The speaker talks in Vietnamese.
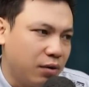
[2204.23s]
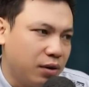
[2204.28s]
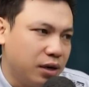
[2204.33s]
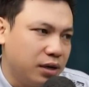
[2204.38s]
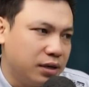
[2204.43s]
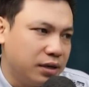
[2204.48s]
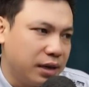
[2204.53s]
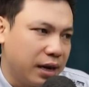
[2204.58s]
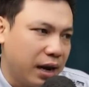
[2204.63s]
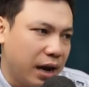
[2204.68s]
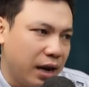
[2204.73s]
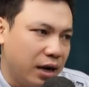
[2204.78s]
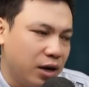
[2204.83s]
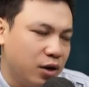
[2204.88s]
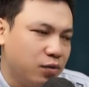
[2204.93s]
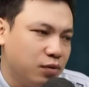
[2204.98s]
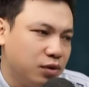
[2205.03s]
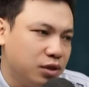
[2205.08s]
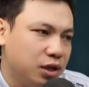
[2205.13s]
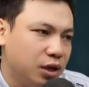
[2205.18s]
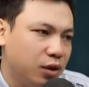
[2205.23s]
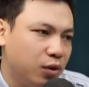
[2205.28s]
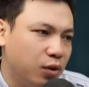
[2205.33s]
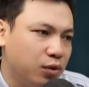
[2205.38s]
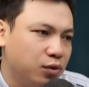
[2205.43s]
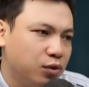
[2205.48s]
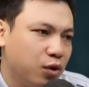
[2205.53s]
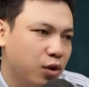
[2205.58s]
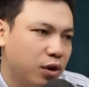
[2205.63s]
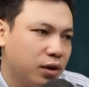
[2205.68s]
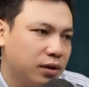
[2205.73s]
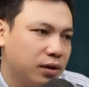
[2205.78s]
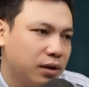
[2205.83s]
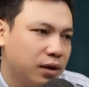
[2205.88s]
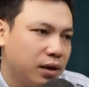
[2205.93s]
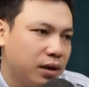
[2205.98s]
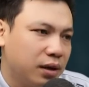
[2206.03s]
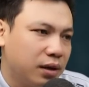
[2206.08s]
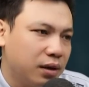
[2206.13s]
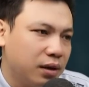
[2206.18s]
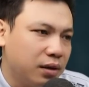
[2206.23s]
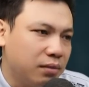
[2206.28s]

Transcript: Gần đến nơi chị mới gặp một người mách.